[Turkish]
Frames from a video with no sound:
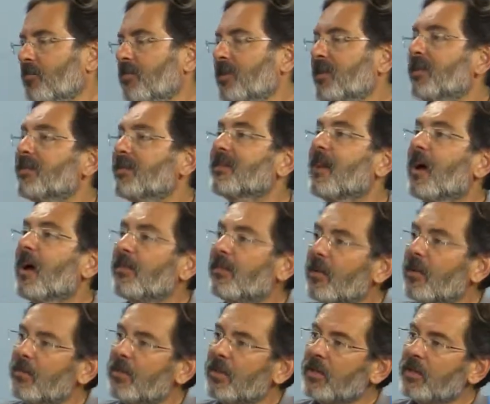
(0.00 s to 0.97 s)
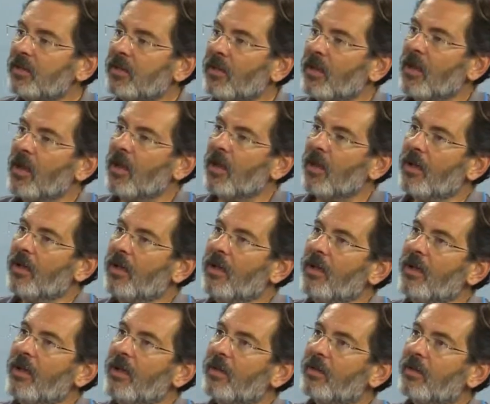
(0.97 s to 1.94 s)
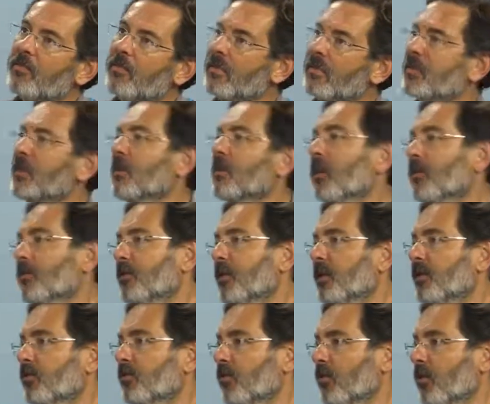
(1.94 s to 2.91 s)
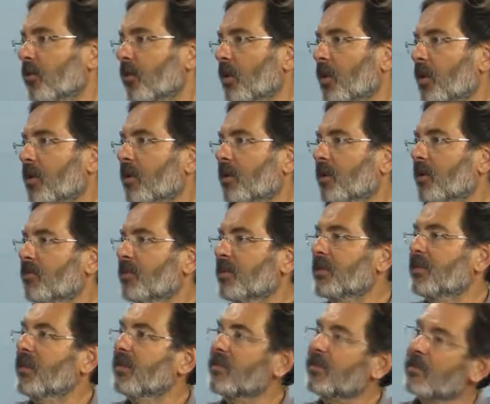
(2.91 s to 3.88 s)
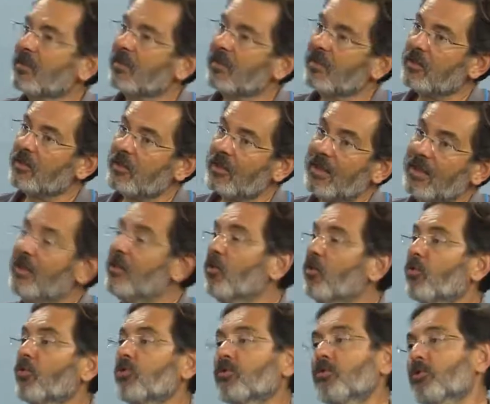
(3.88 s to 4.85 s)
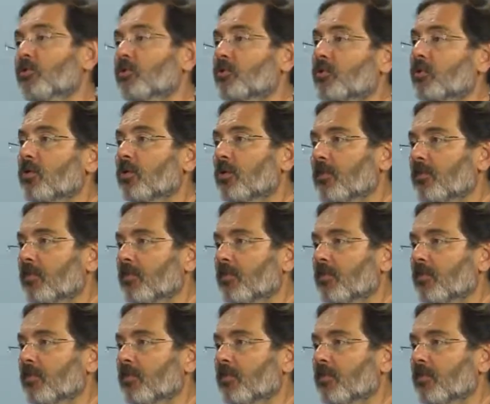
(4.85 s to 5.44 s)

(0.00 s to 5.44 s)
Bize sahte bir iyilik masalı anlatmıyor. Ya da biz nasıl iyi oluruzu